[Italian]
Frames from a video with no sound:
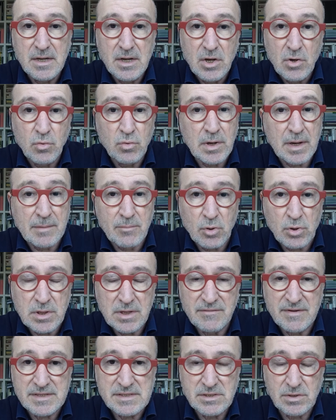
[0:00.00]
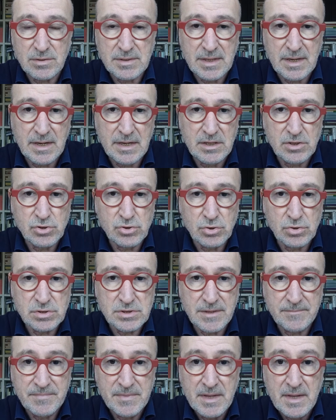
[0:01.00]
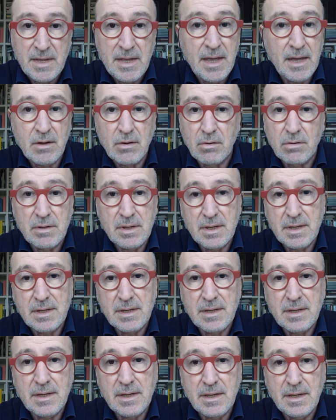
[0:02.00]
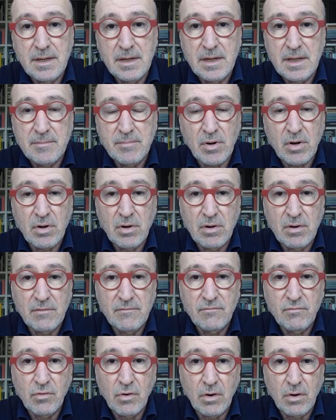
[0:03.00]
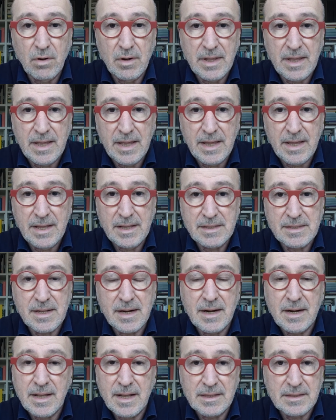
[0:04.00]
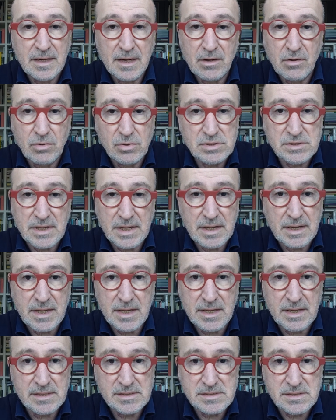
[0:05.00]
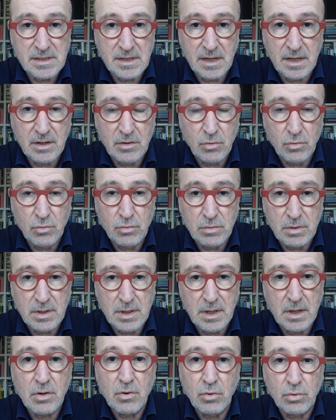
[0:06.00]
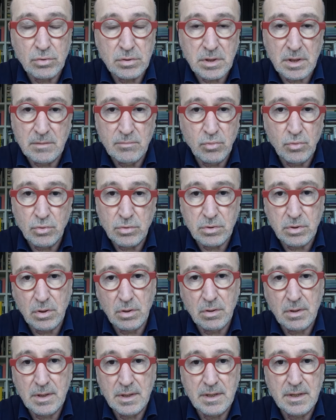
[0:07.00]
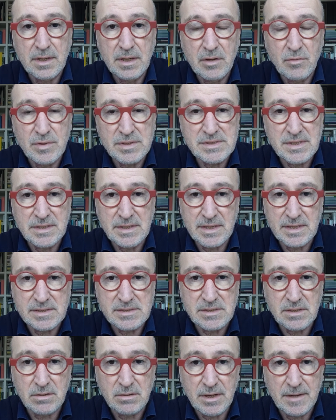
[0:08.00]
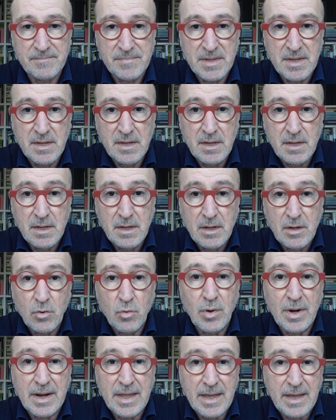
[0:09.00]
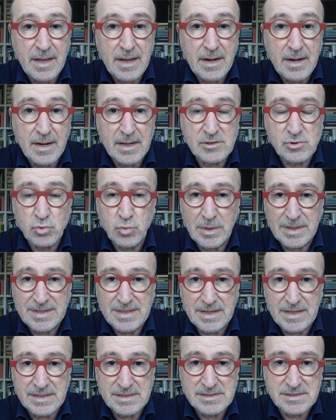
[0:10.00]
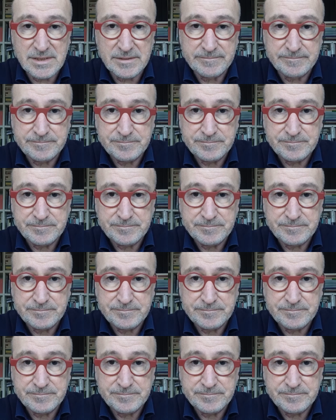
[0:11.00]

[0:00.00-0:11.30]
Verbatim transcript: una motivazione religiosa. Ecco, eh, il libro vuole tra le altre cose anche essere un contributo eh, in questa direzione. Qual è la sua tesi?